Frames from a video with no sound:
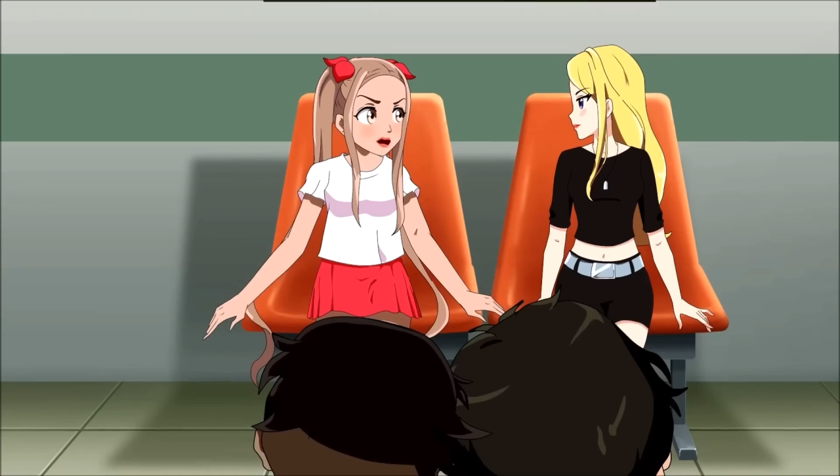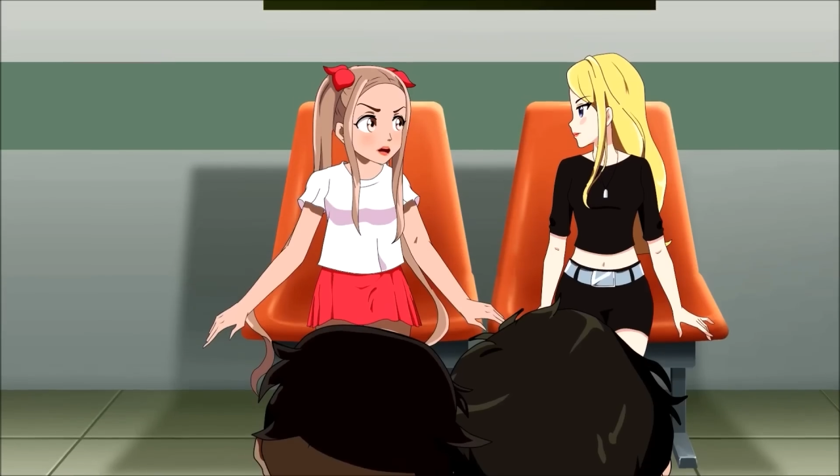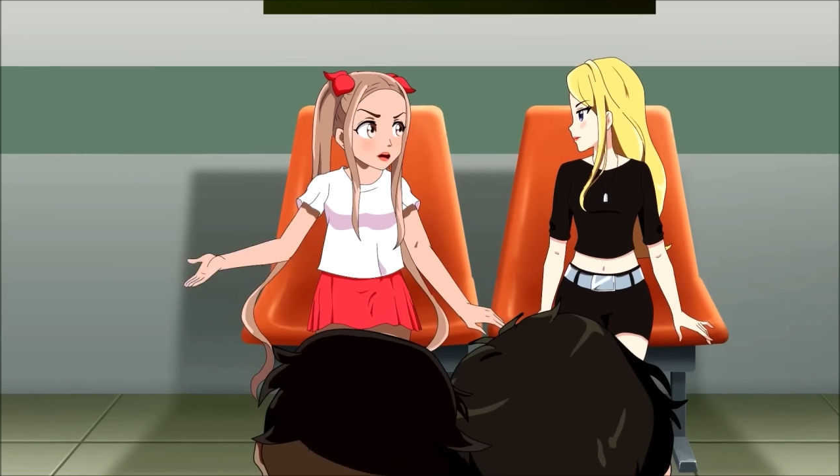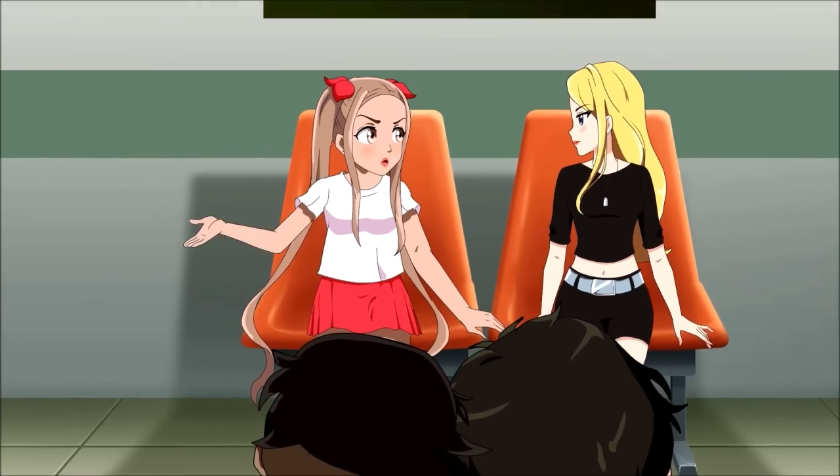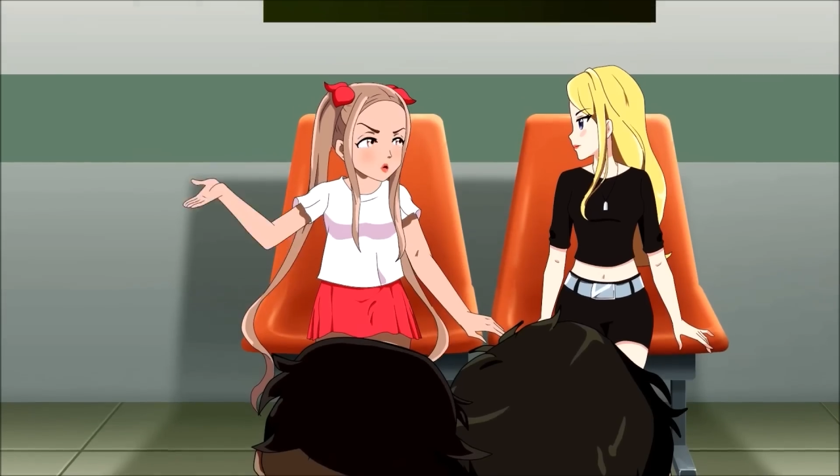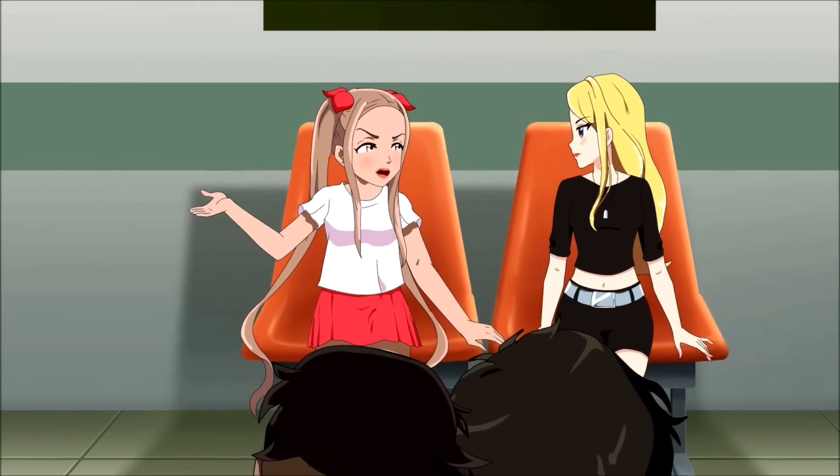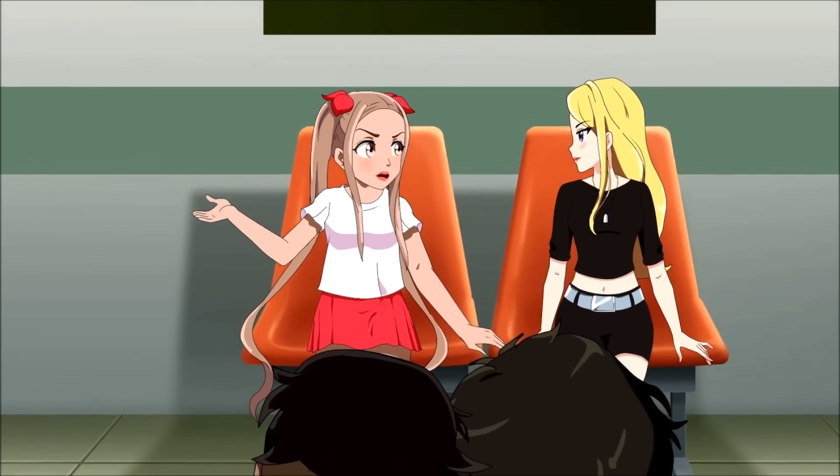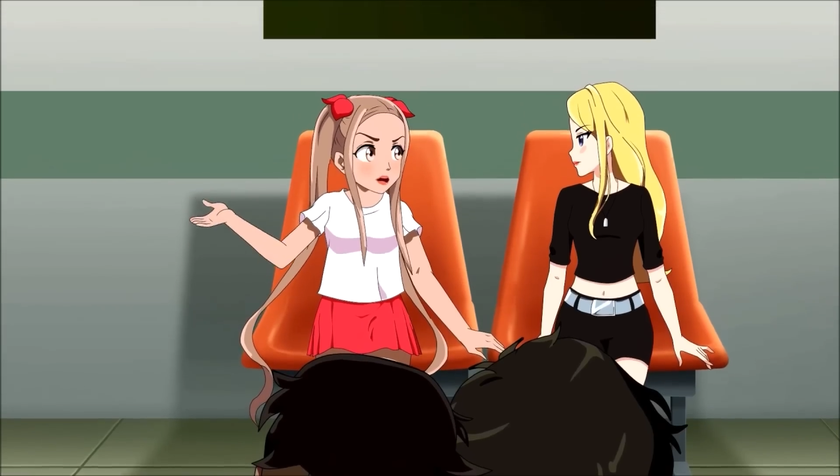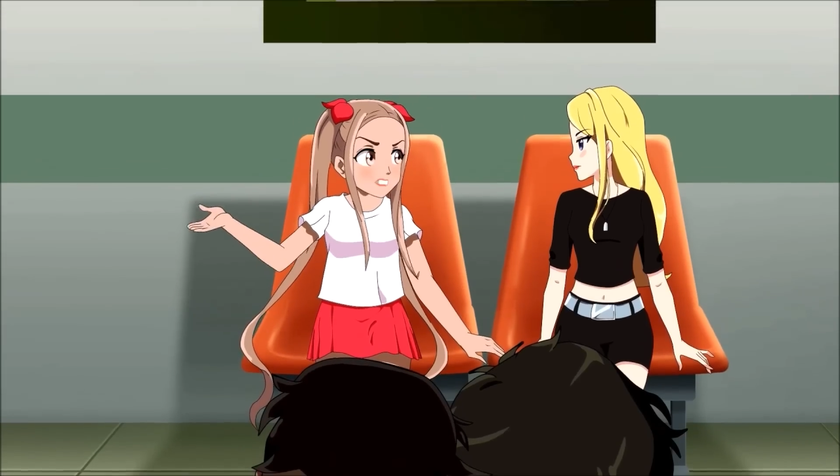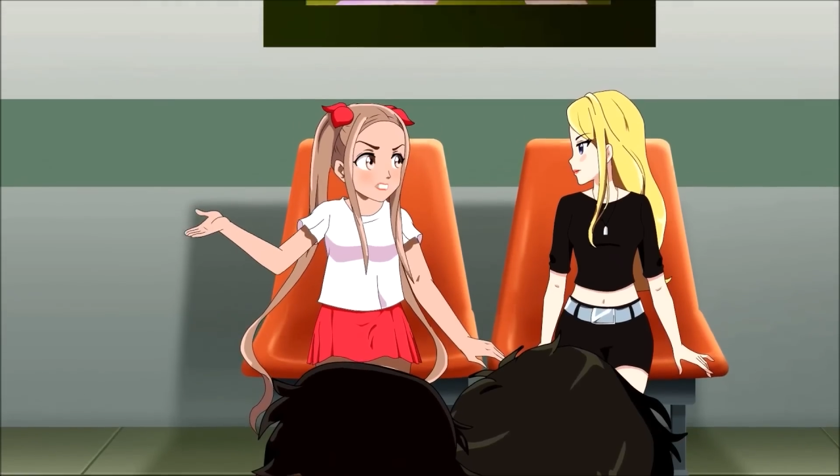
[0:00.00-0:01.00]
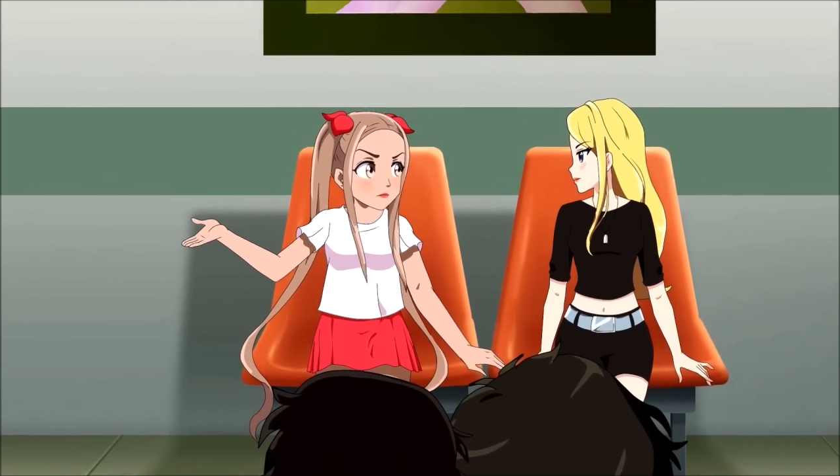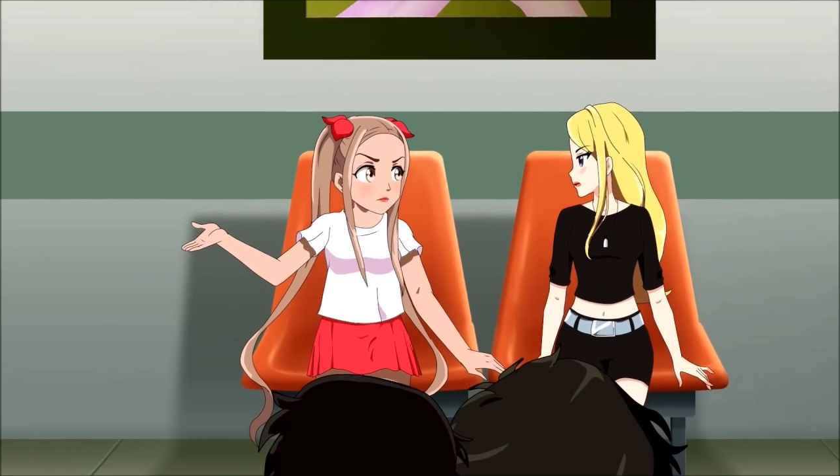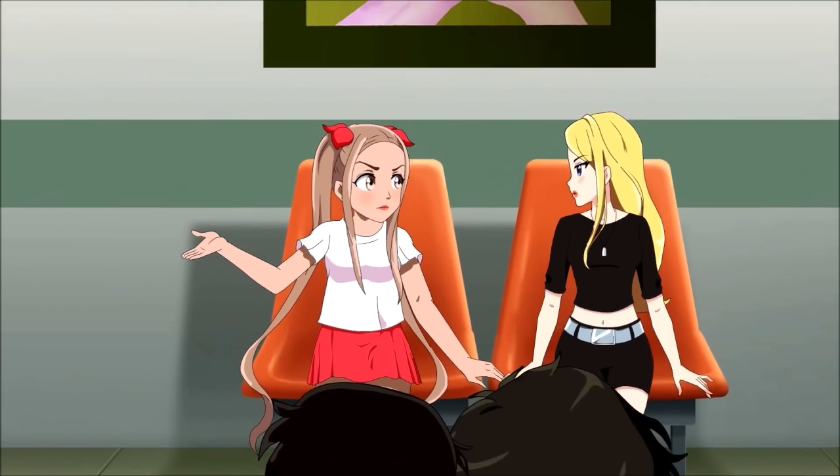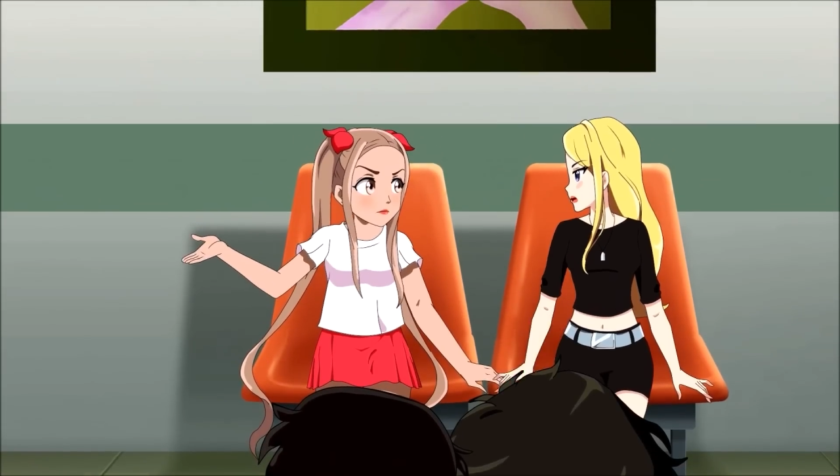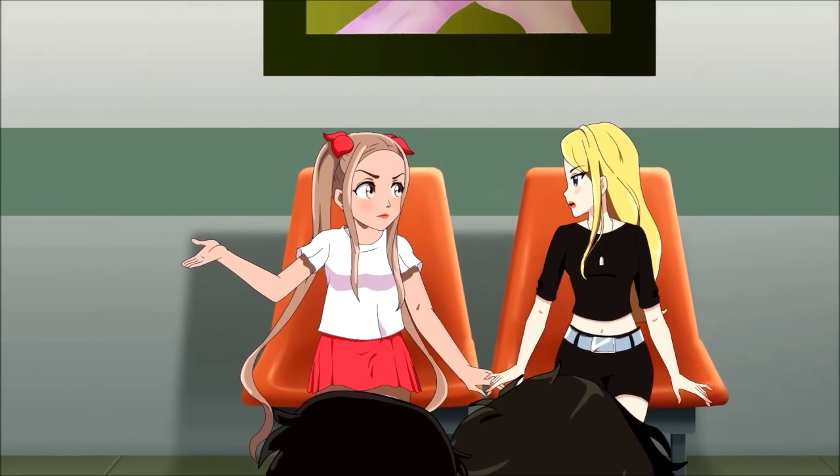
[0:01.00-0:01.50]
sur le balcon.
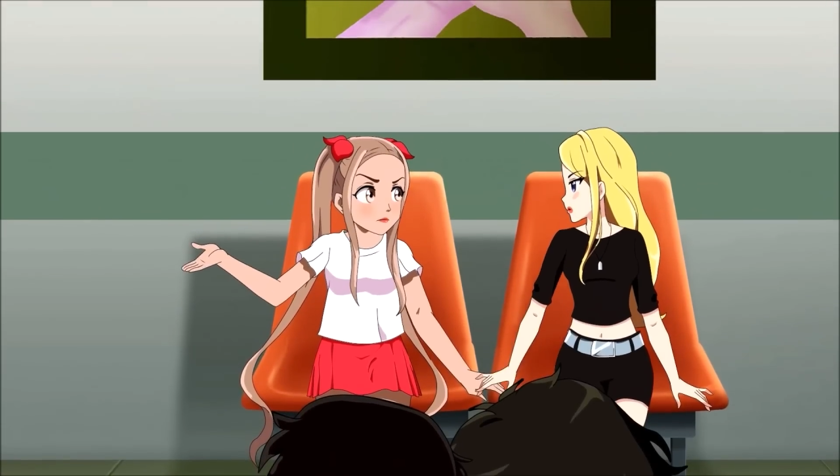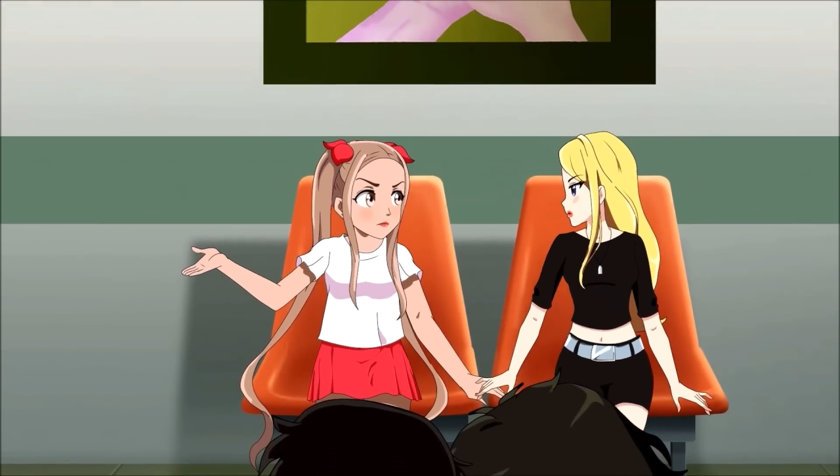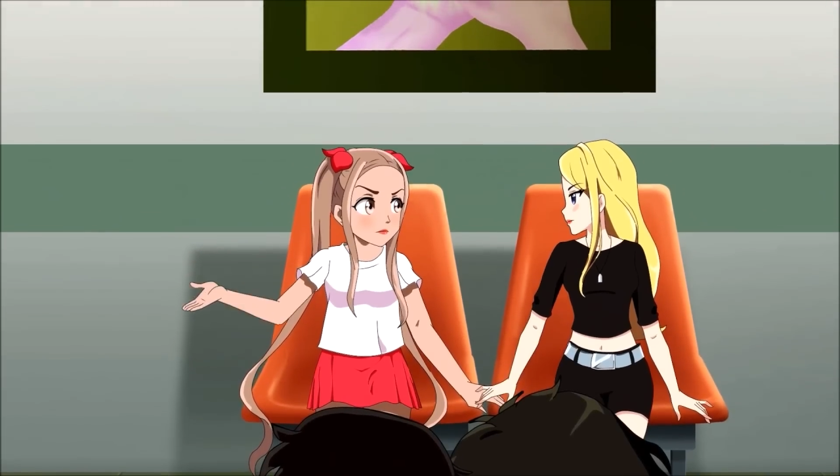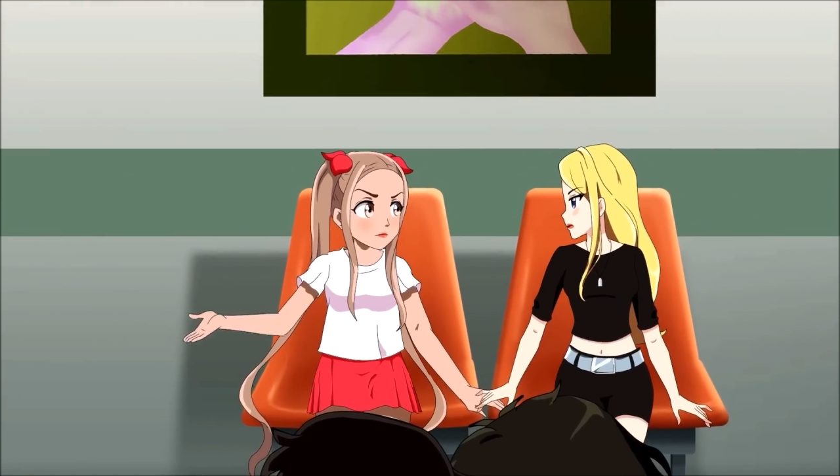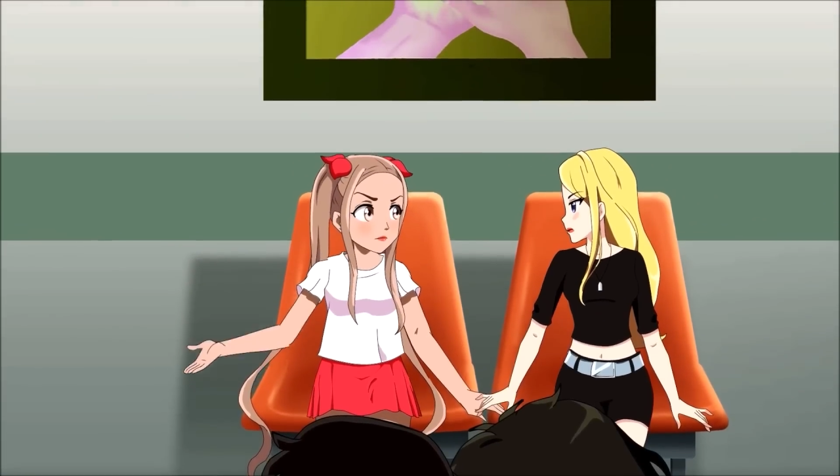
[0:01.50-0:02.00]
Sandra, attends.